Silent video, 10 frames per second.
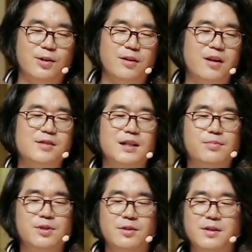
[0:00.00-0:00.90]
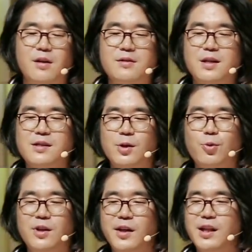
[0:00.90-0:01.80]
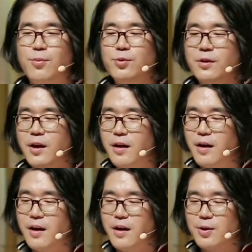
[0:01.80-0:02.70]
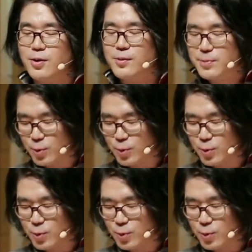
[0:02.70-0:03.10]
그렇게 짧은 영상을 찾아 돌아다니다 보는데 돌아,